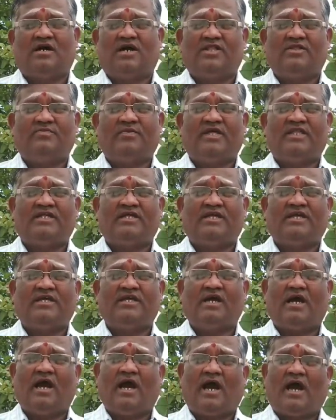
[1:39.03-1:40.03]
அது மாதிரி
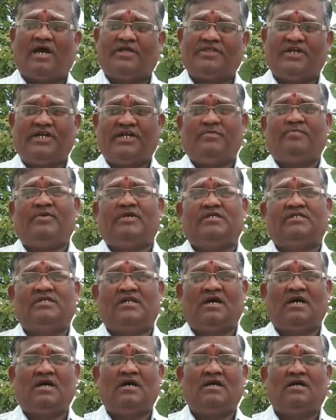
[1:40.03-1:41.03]
அதட்டி
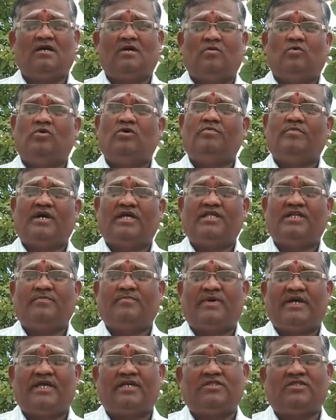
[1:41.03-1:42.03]
பேசினா ஒரு மாதிரி
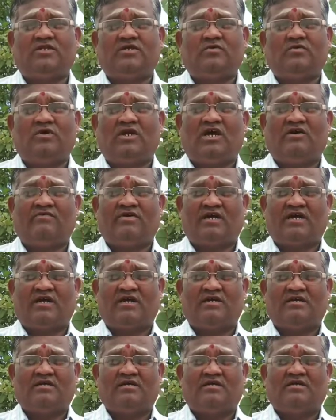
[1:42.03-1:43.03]
பயத்திற்கு உள்ளாவாங்க
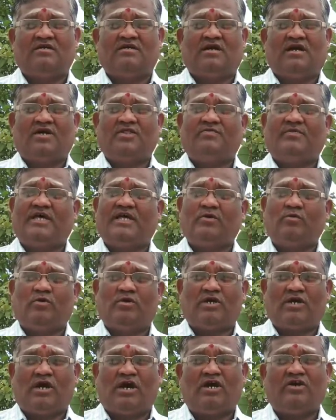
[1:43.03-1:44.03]
அது மாதிரி
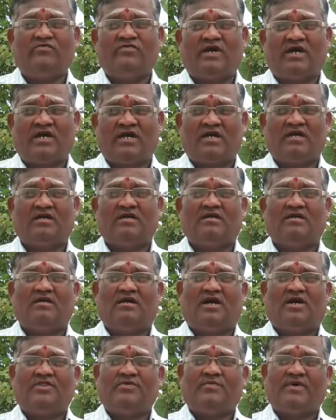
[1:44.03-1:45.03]
ஒரு நாணுவாங்க
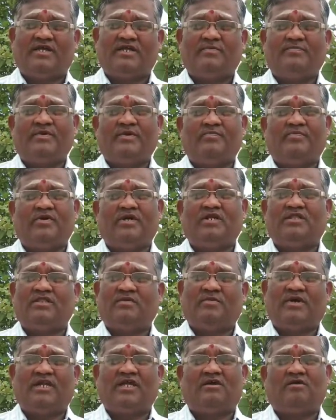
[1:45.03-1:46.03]
அது மாதிரி பீப்புள்
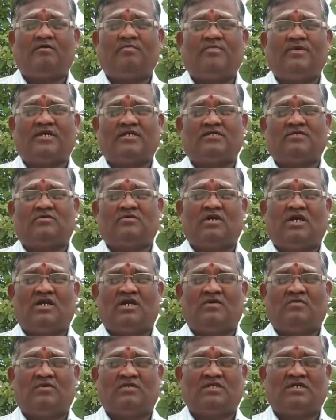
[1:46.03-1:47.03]
இந்த மாதிரி காம்ப்ளெக்ஸுக்கு
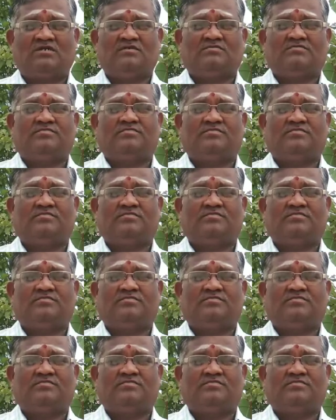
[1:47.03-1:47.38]
உள்ளானவங்க தான்